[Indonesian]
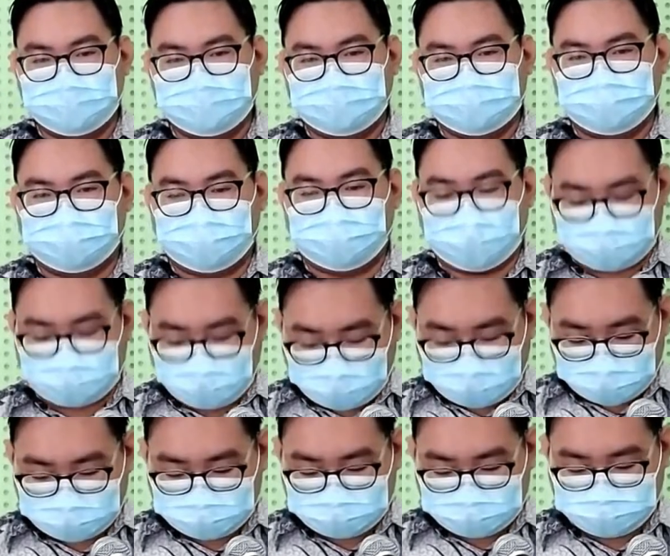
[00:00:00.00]
Dan
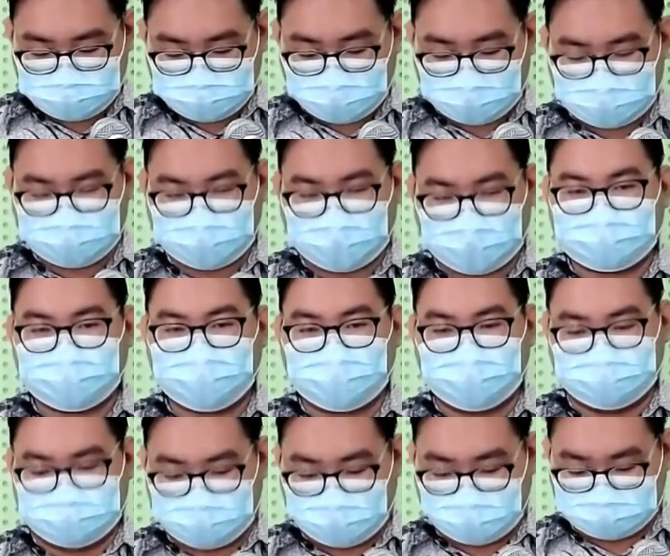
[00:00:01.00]
dikatakan, bahkan
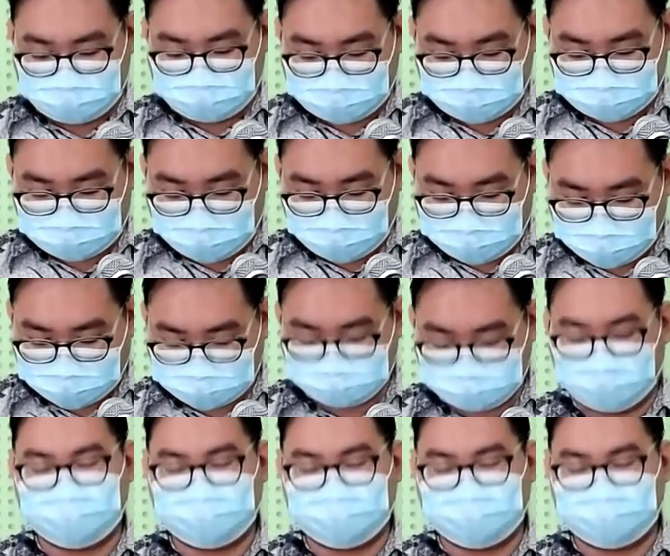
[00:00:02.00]
dikatakan di ayat yang ke-18,